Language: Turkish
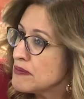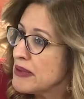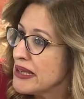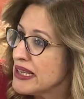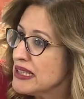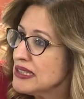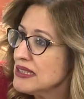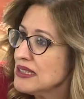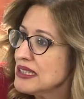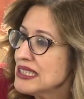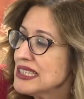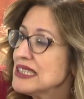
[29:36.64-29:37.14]

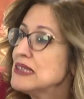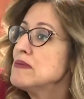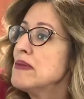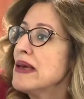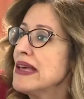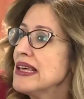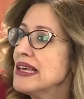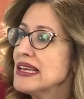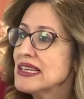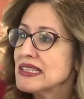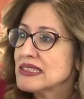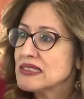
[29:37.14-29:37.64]
Beyin
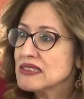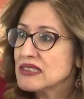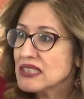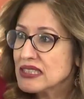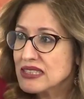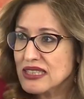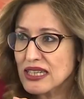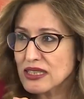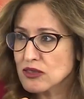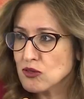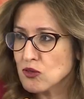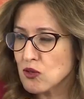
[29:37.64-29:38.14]
inme,
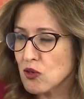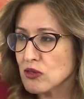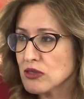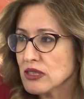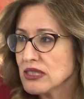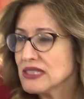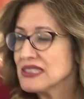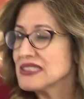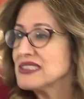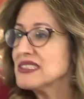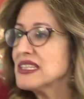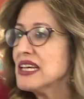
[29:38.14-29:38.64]
tıkanıyor,
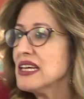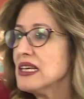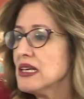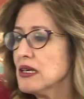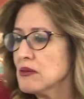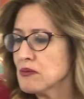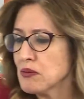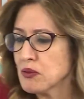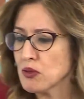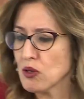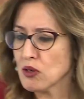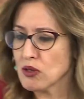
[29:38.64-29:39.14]
şey
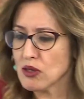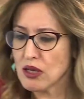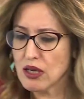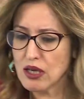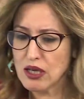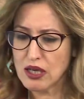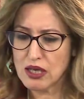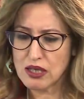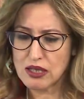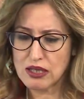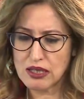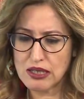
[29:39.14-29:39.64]
yapıyor,
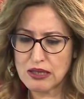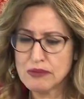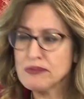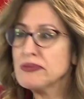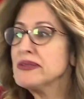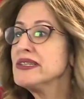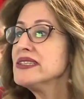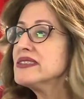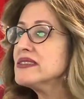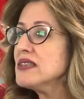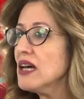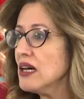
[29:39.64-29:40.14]
e,
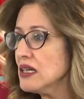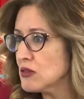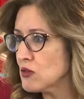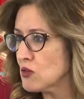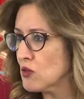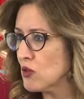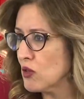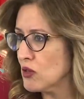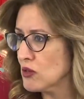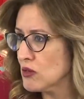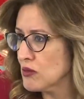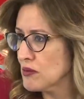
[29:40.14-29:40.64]
pıhtı
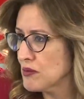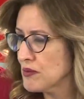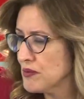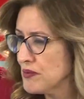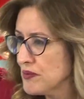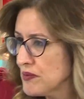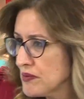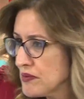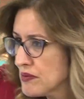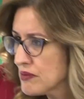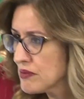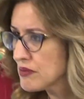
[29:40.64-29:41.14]
atıyor.
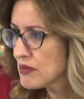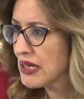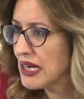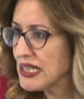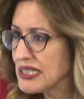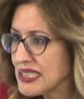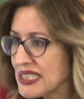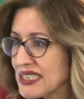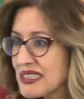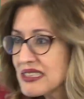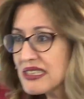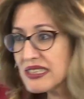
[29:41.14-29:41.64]

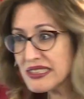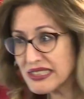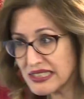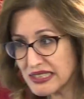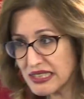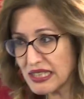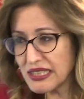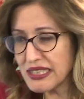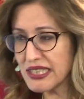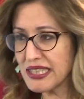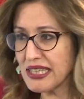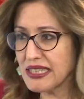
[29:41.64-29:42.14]
Yani
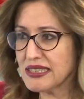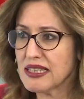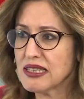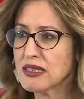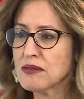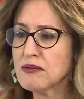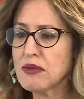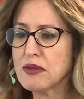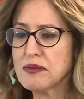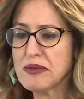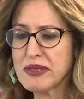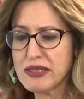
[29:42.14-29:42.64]
kanın hareket
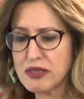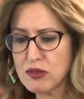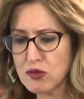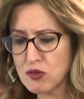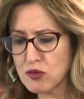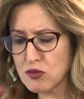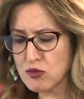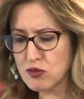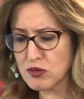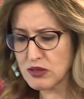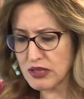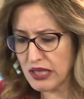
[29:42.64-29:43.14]

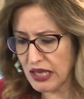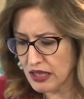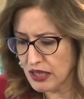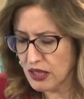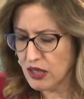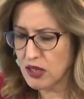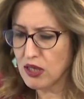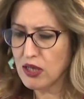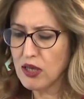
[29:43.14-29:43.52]
etmemesi yüzünden.